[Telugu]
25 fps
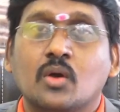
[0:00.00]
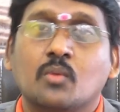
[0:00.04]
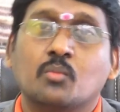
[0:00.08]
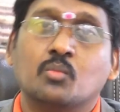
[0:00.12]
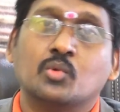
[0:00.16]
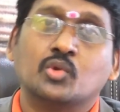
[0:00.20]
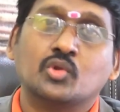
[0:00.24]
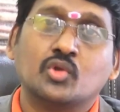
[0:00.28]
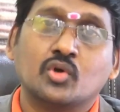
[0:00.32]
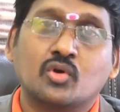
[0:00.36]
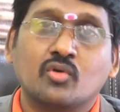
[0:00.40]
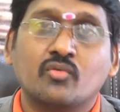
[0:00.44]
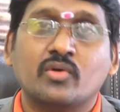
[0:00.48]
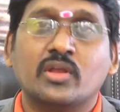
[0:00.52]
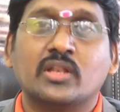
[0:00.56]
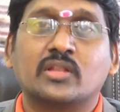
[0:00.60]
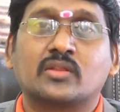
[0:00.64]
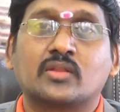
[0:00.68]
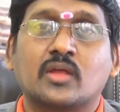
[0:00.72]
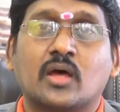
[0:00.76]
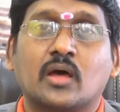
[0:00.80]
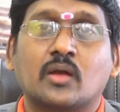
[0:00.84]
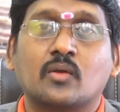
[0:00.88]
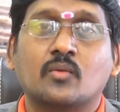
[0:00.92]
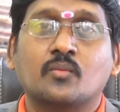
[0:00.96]
ముందుకు
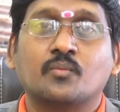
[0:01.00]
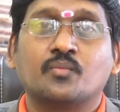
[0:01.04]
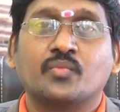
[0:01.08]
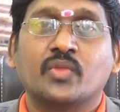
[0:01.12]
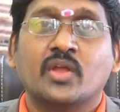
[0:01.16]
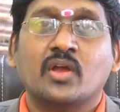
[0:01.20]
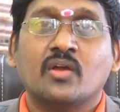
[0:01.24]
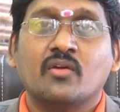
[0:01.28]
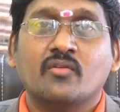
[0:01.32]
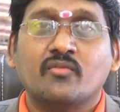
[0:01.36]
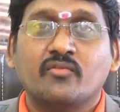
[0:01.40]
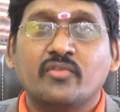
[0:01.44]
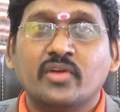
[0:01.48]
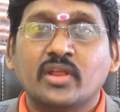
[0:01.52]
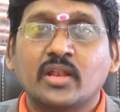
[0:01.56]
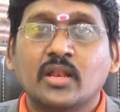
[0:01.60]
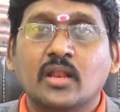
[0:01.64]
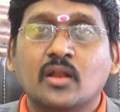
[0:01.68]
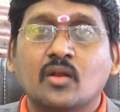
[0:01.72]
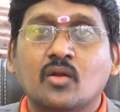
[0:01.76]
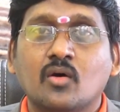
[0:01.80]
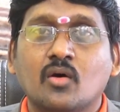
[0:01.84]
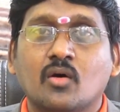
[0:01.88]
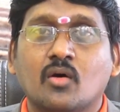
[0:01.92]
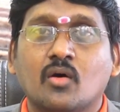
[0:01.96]
వెళ్తారు
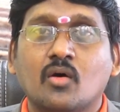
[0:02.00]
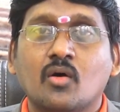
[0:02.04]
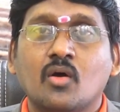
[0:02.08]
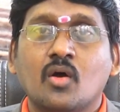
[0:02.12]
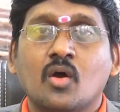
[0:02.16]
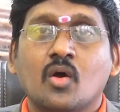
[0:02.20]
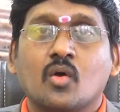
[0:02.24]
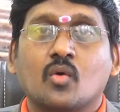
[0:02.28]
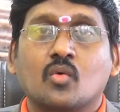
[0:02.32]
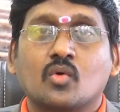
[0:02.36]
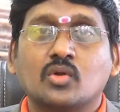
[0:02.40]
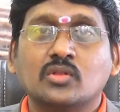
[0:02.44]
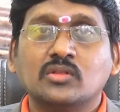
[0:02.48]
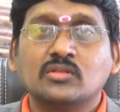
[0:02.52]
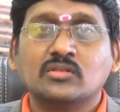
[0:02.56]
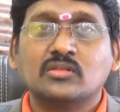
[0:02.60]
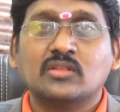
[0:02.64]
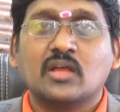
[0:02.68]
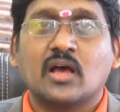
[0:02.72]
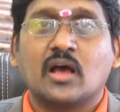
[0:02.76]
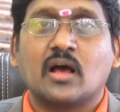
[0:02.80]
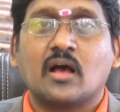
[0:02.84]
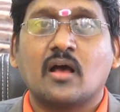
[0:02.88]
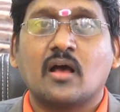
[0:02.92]
వీళ్ళలో కొంత